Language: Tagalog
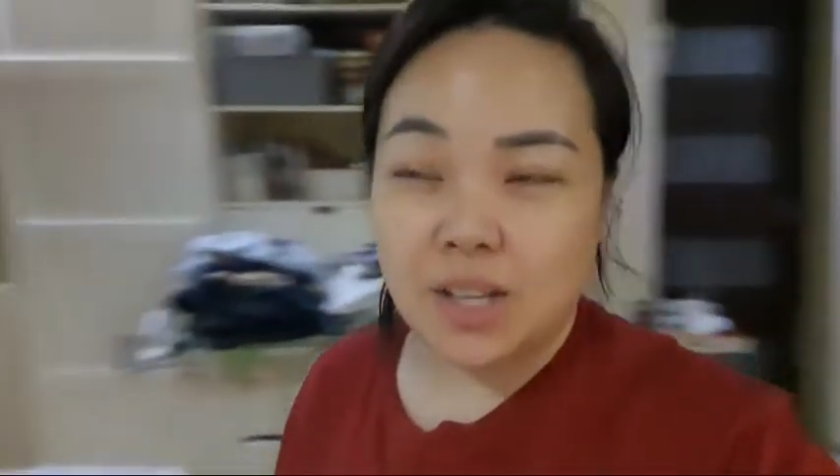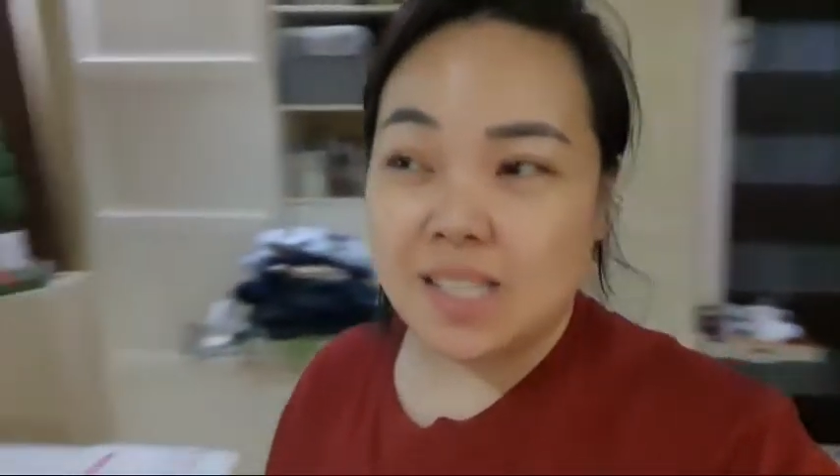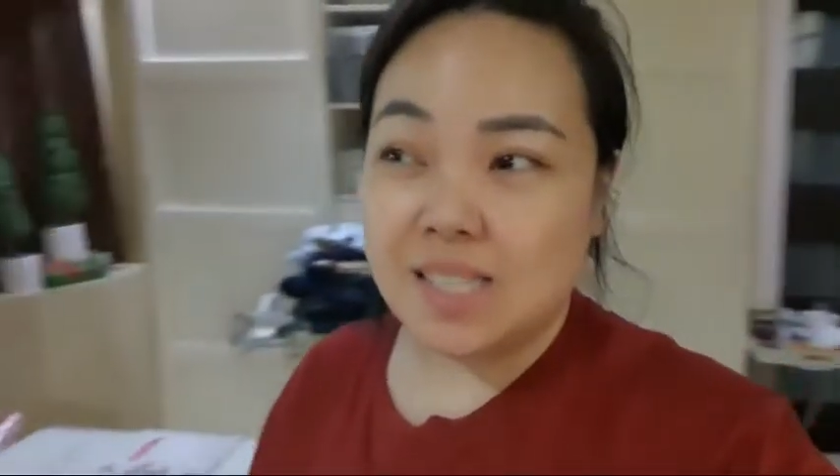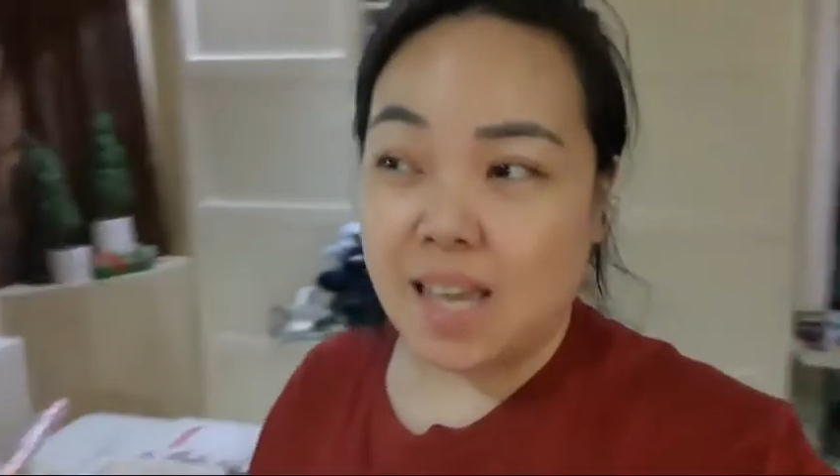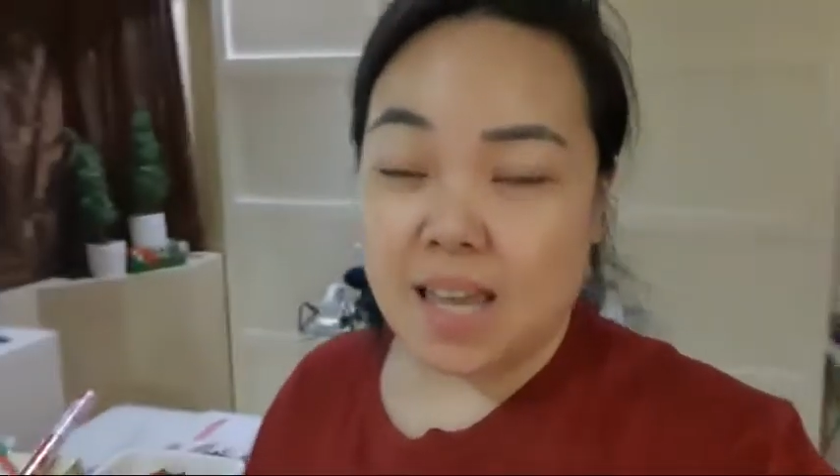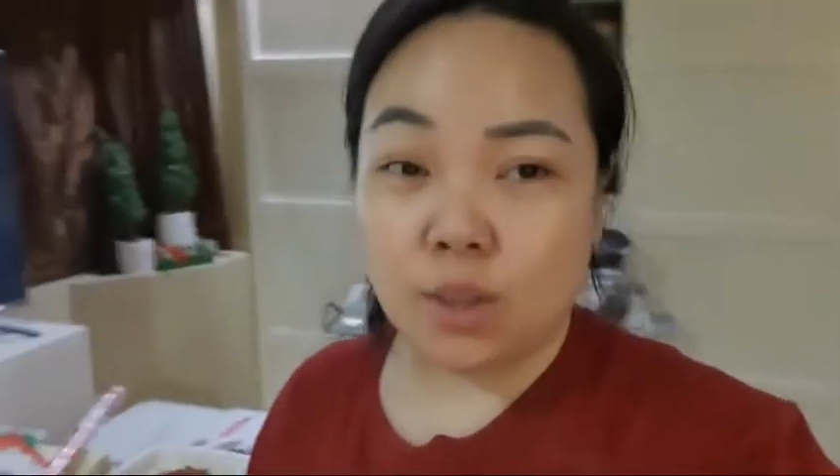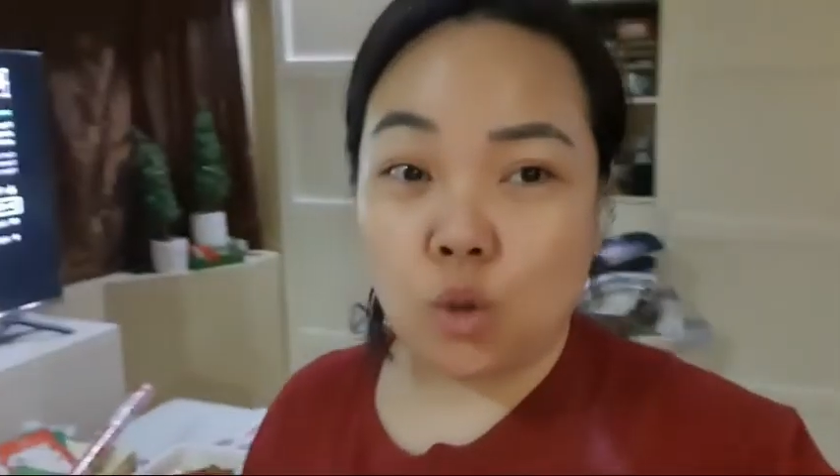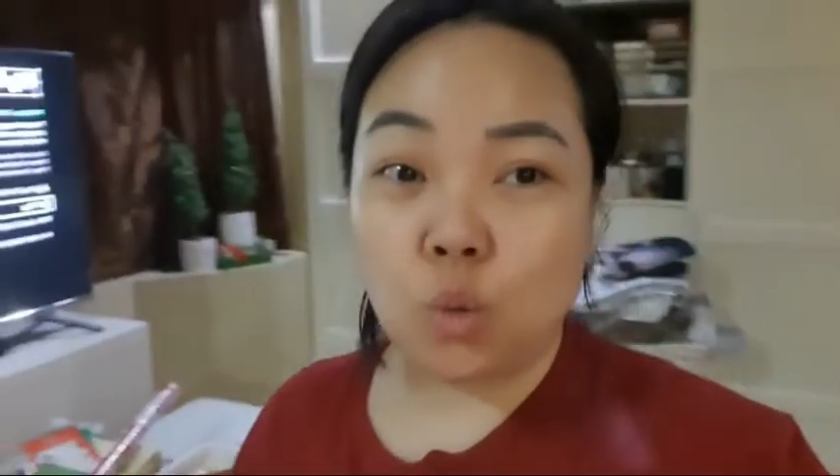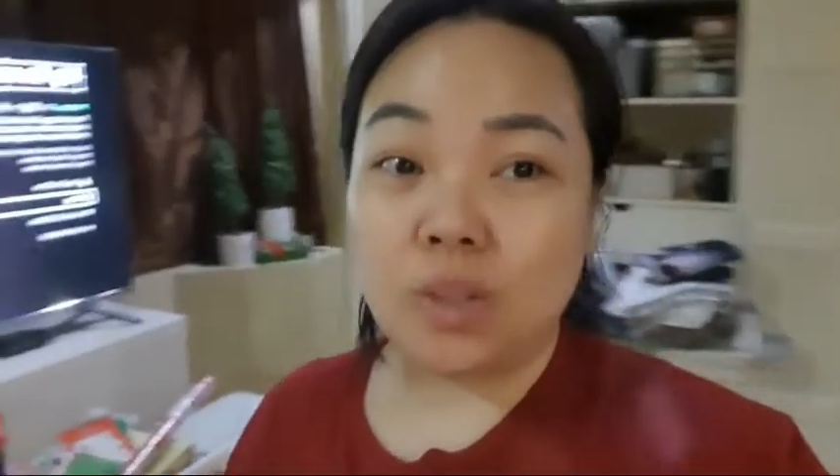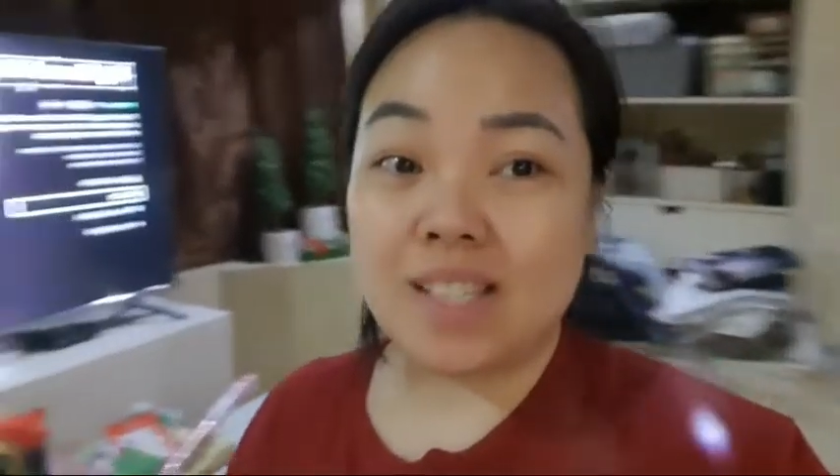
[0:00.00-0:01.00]
kasi
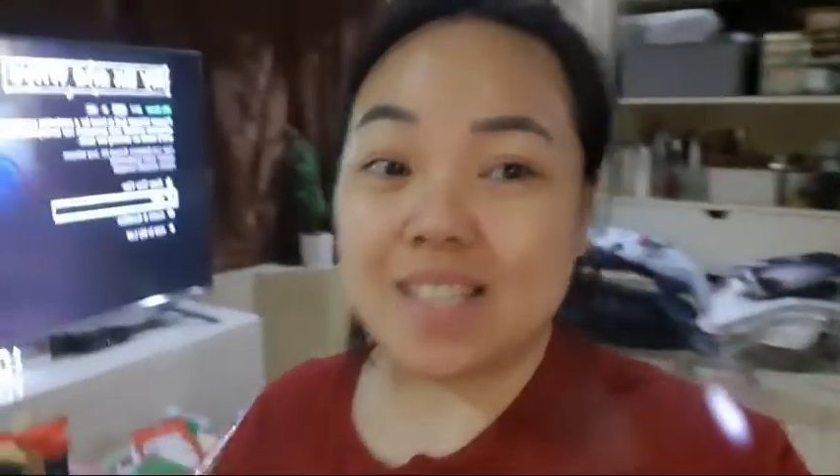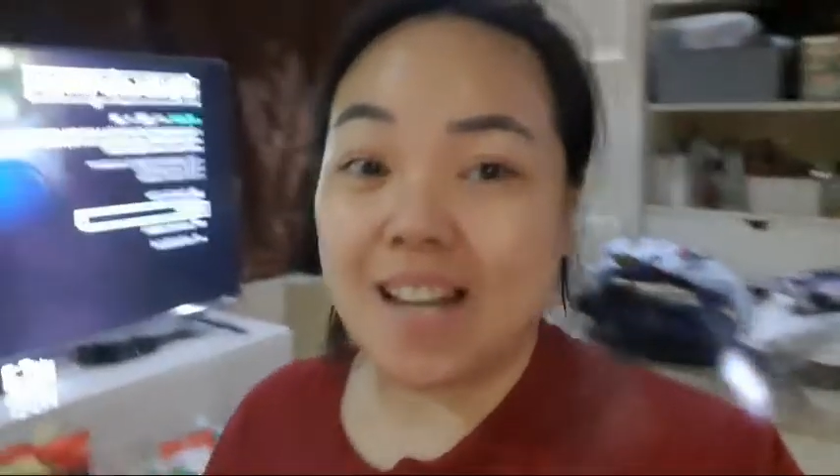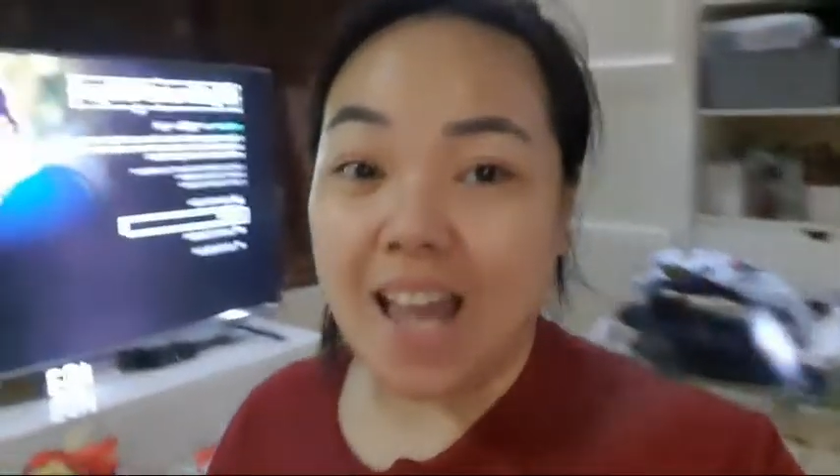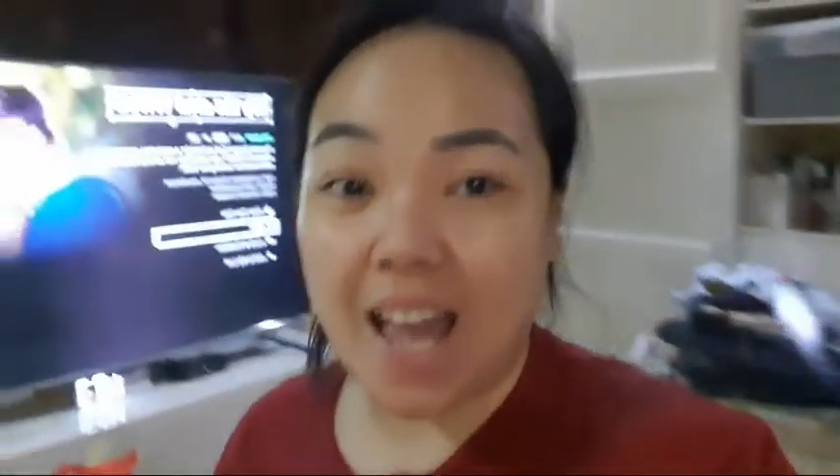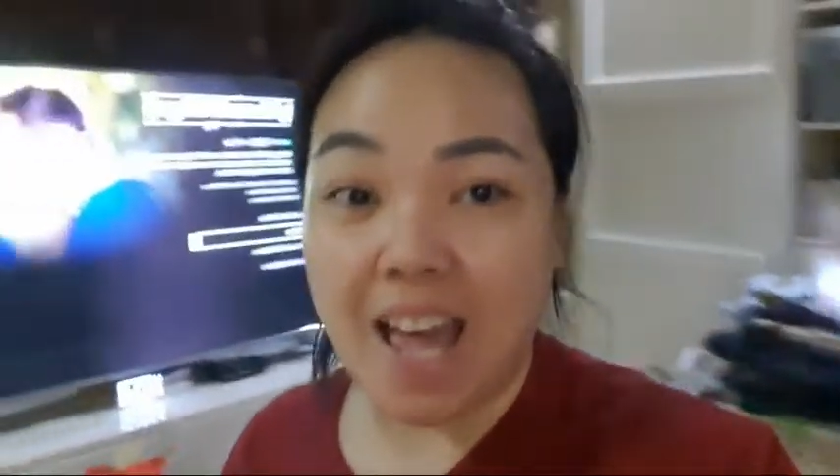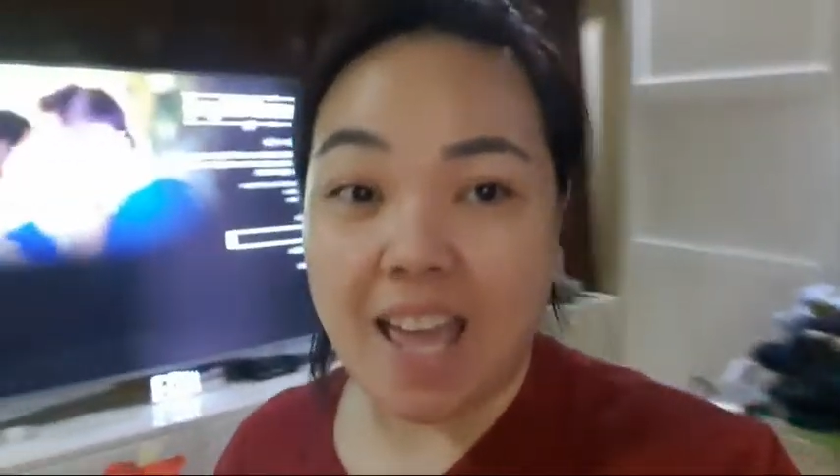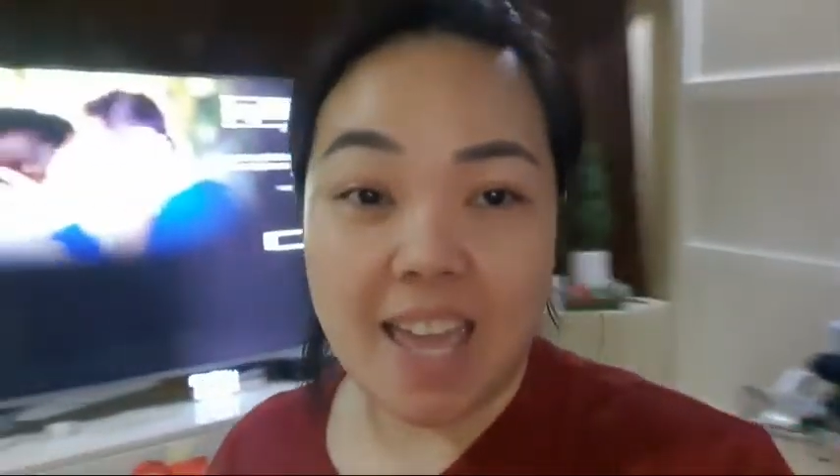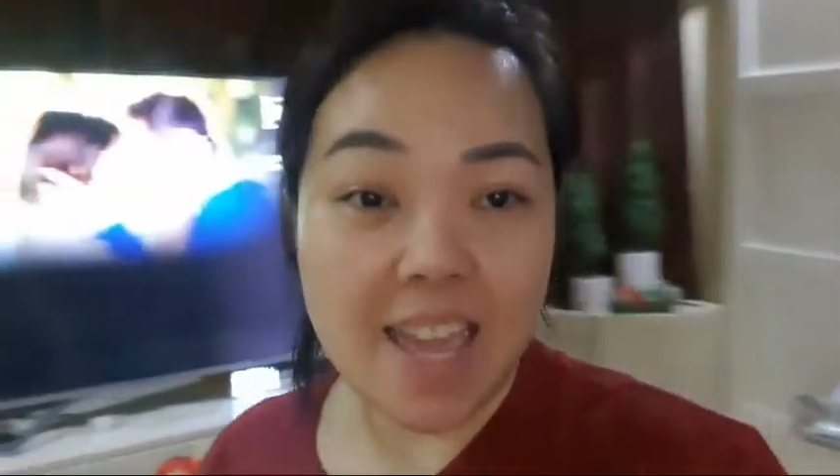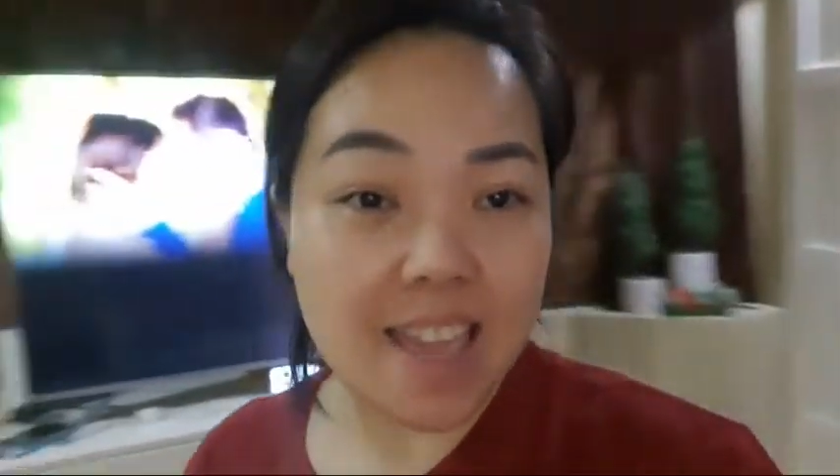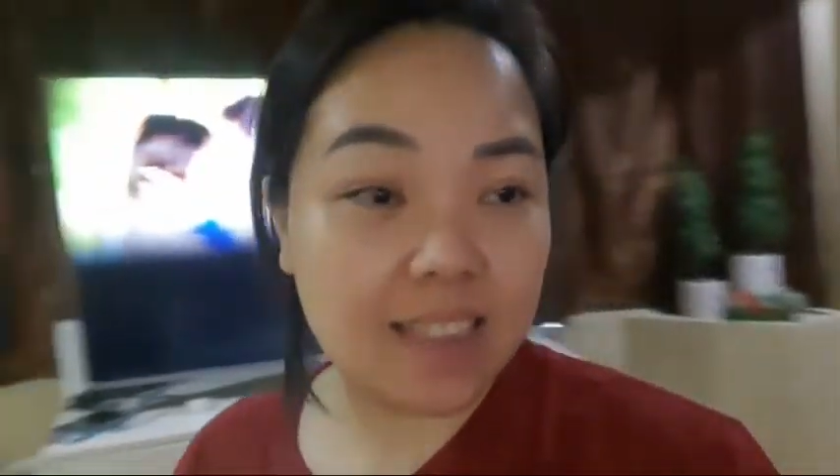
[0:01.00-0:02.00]
tulog na sila.
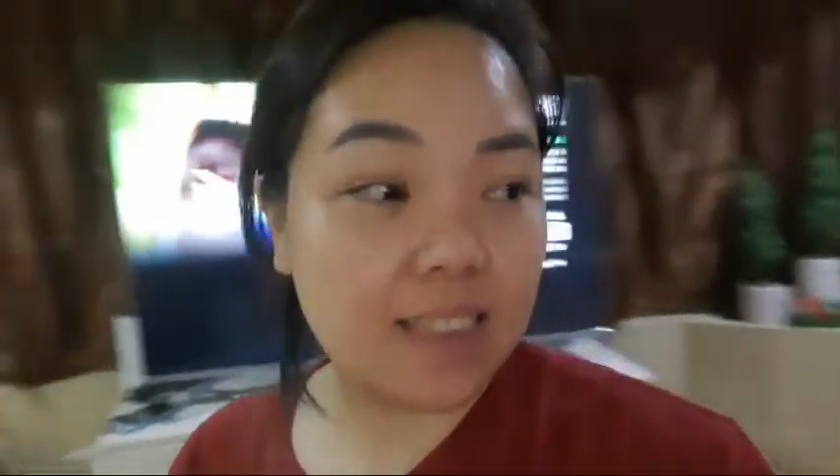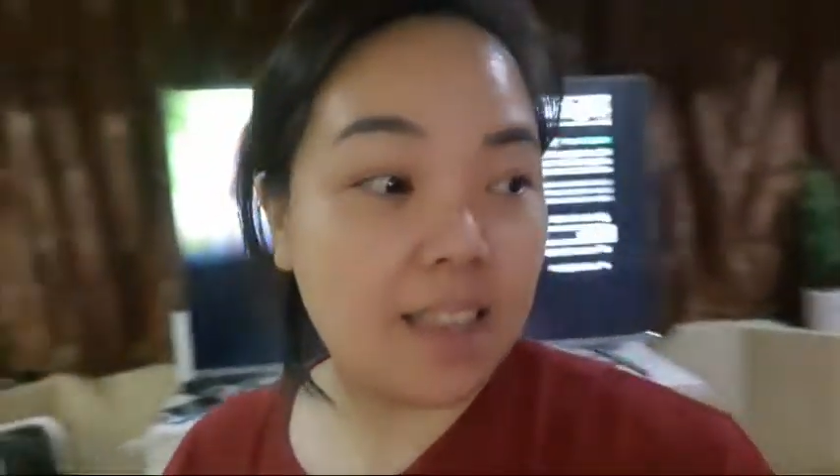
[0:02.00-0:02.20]
And